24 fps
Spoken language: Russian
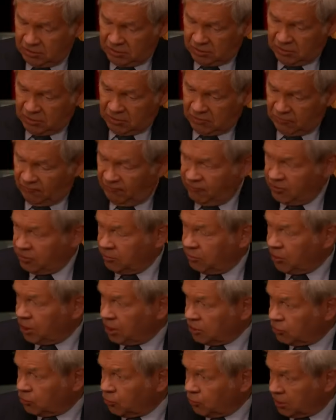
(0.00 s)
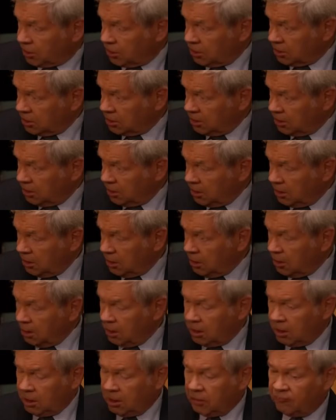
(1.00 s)
э, в лабораториях,
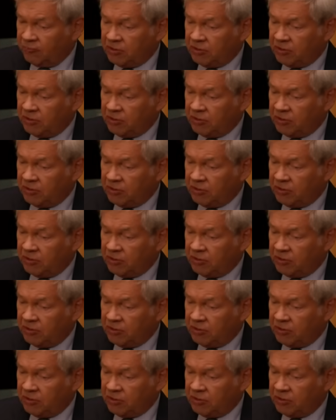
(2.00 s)
угу.